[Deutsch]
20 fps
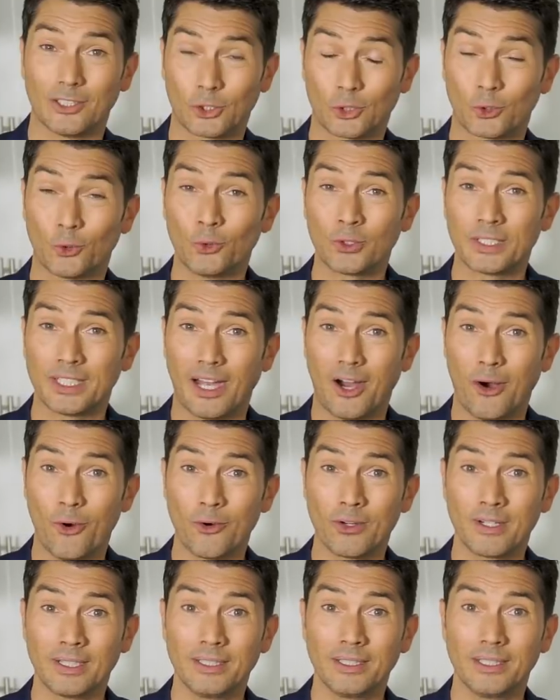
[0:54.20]
Das schont die
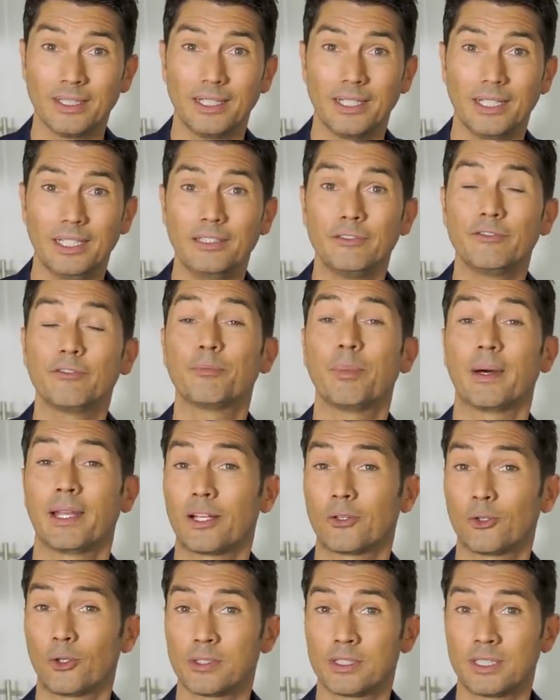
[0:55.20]
Augen, hilft bei
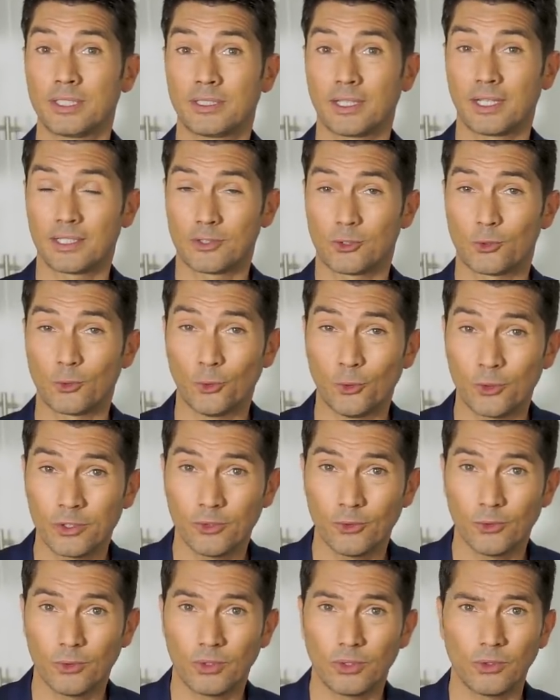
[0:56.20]
der
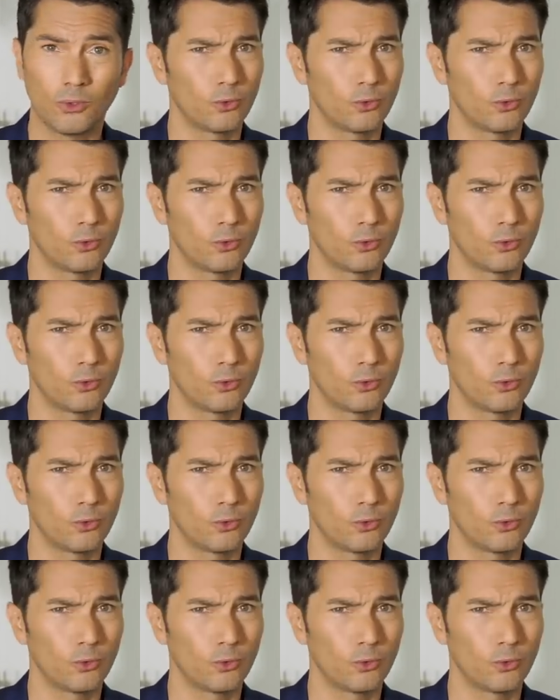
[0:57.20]
Konzentration